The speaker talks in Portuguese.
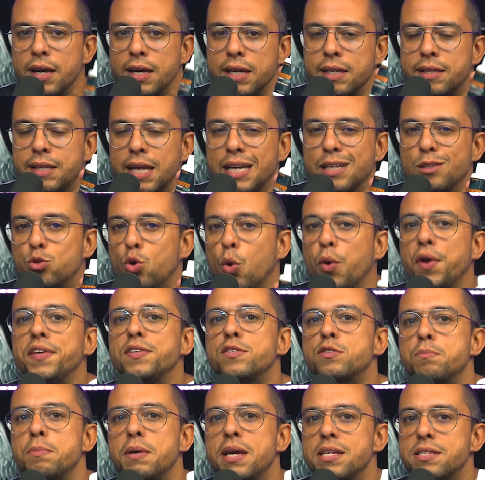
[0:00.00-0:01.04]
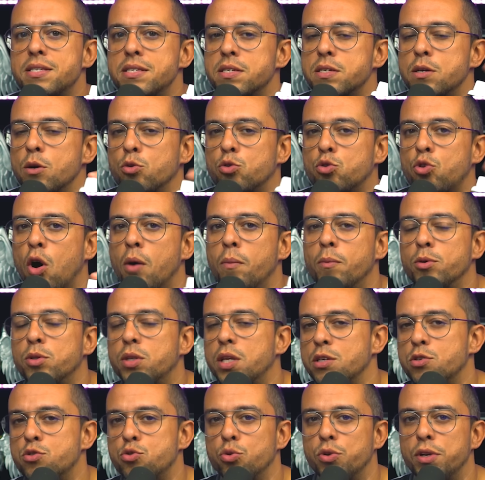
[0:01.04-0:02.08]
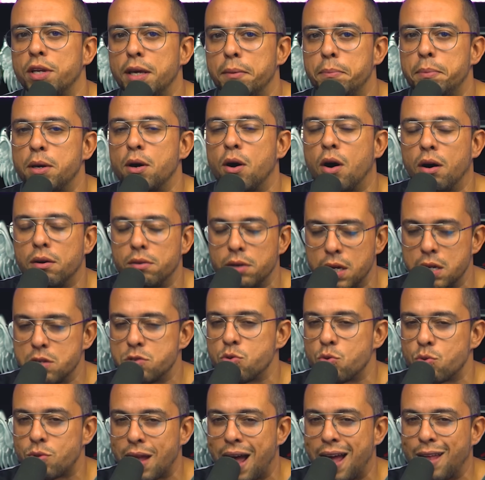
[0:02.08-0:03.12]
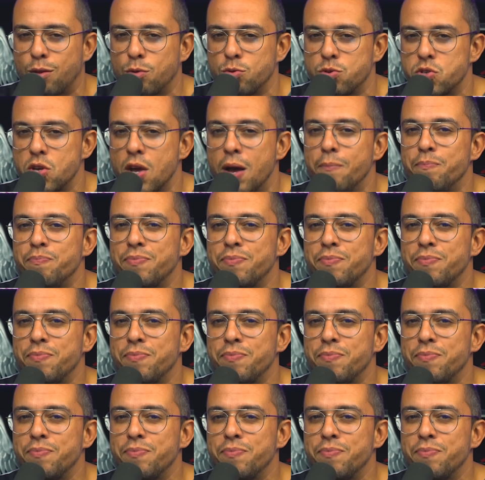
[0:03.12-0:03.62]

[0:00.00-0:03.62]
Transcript: E tem dois meses que eu tomo o Texto ó, resultados